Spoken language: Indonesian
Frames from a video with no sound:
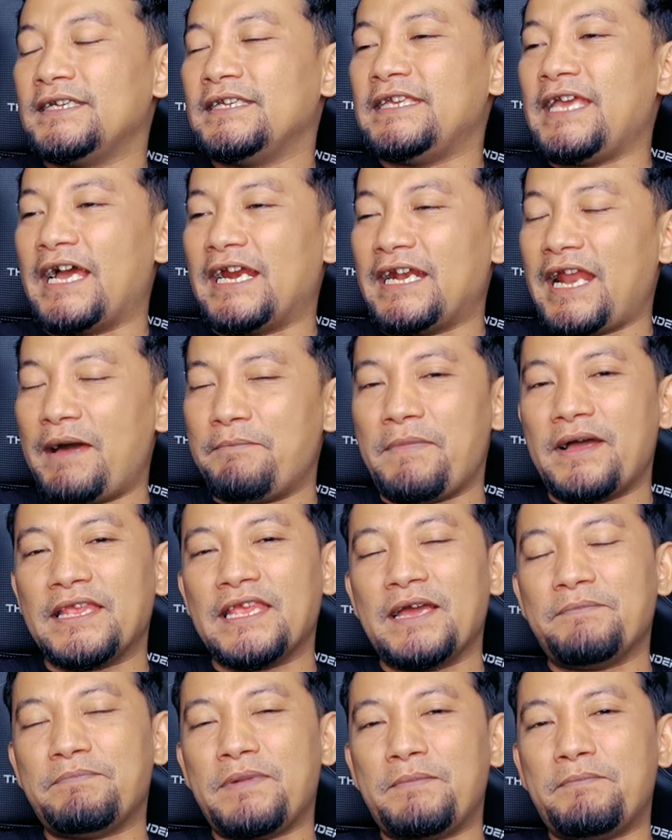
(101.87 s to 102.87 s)
Yang
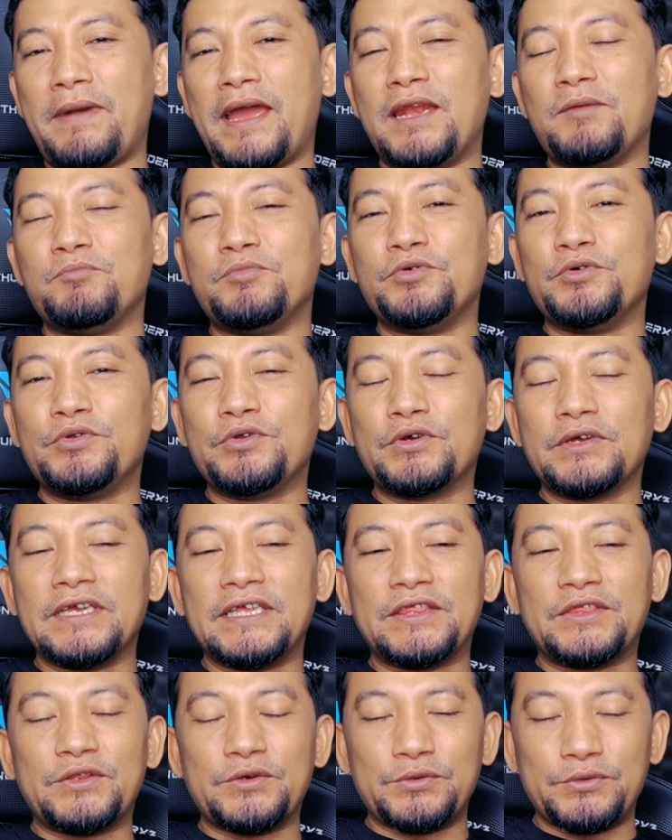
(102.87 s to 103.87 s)
namanya pemain burung
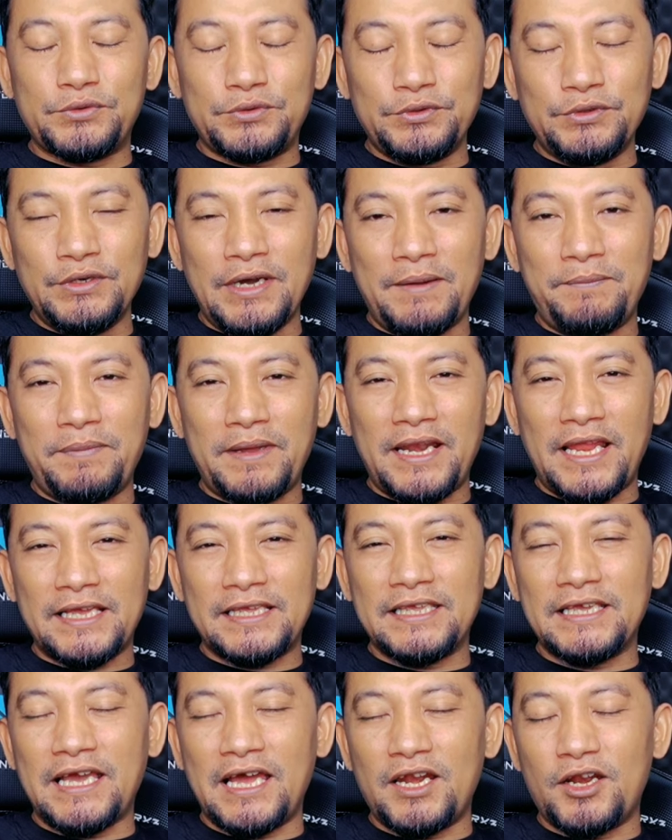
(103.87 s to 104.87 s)
itu,
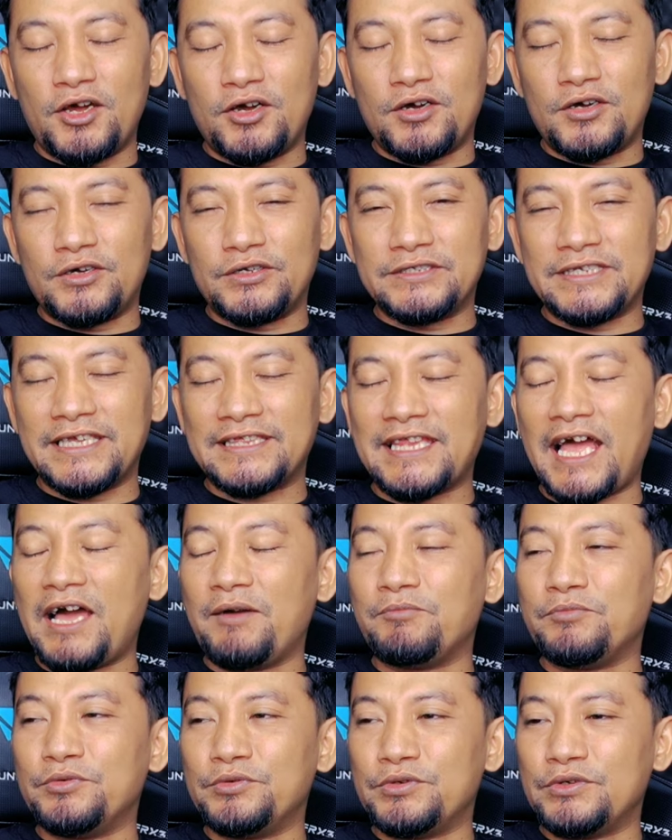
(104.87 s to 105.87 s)
apalagi kalau
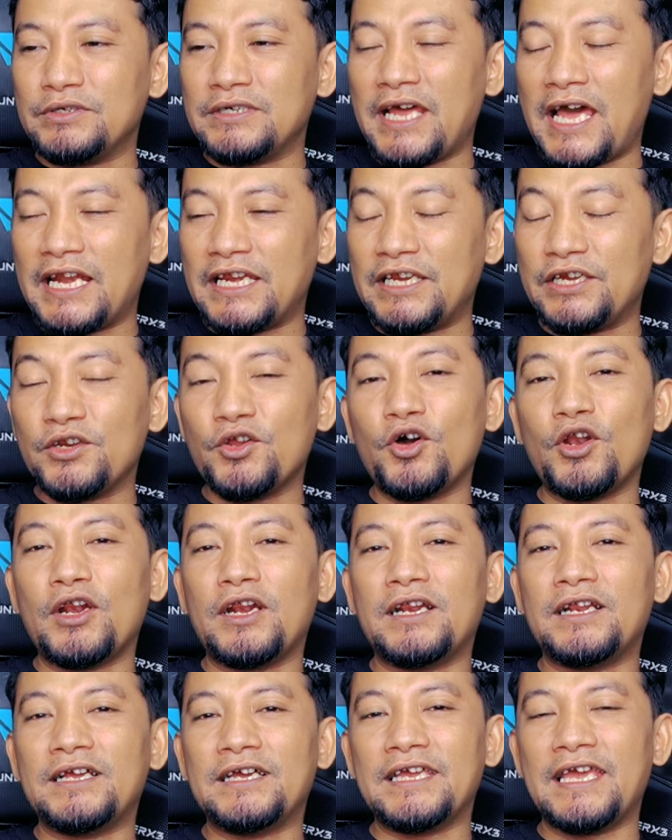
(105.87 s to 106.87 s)
nyetak burung dari
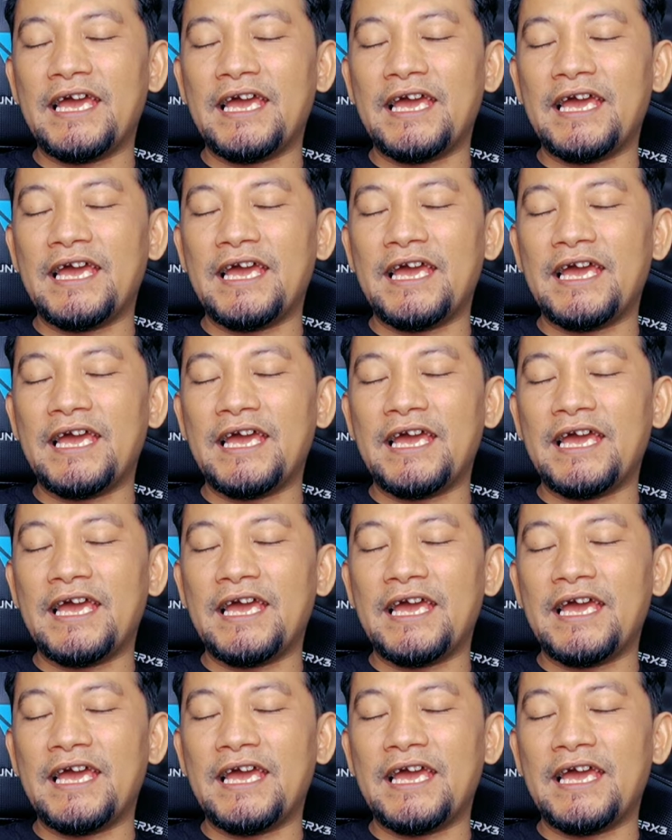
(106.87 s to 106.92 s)
nol,